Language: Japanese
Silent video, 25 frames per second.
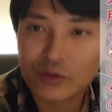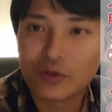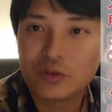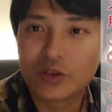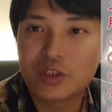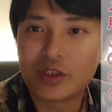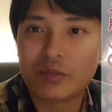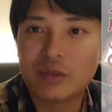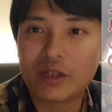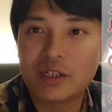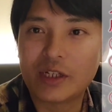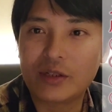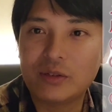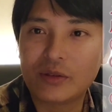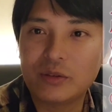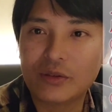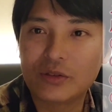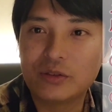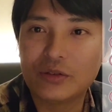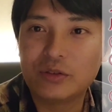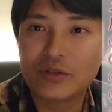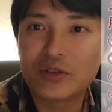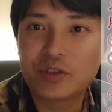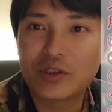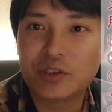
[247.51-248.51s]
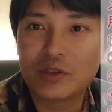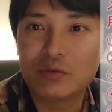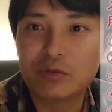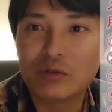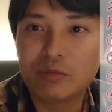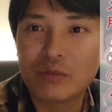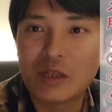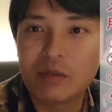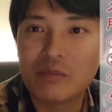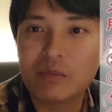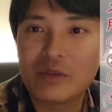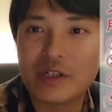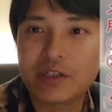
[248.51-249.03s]
藤間の ユーチューブ
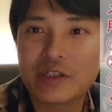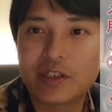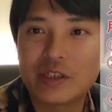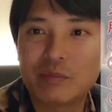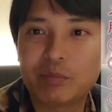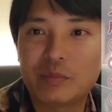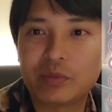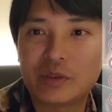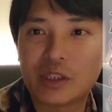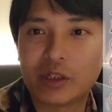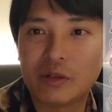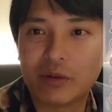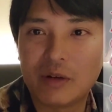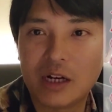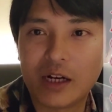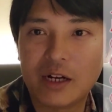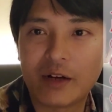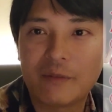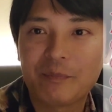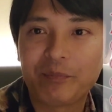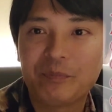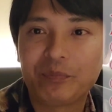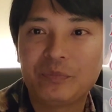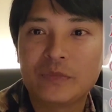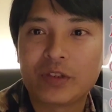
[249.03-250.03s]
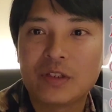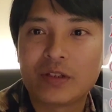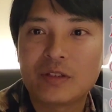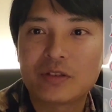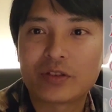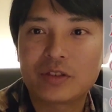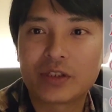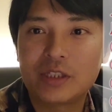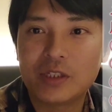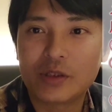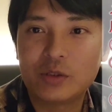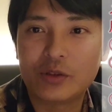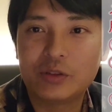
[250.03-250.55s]
メンバーシップでは、
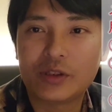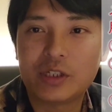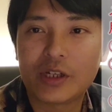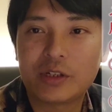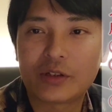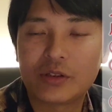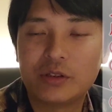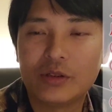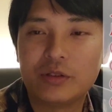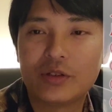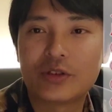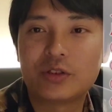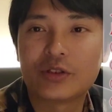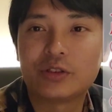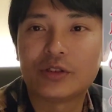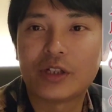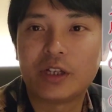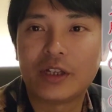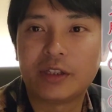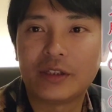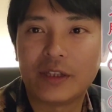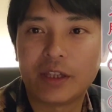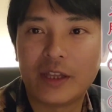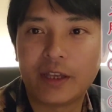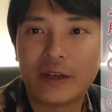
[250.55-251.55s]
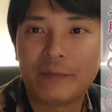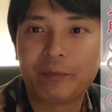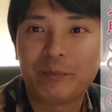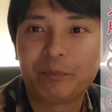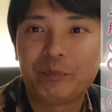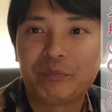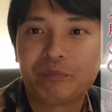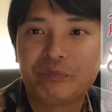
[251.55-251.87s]
月きゅうひゃくきゅうじゅうえんで、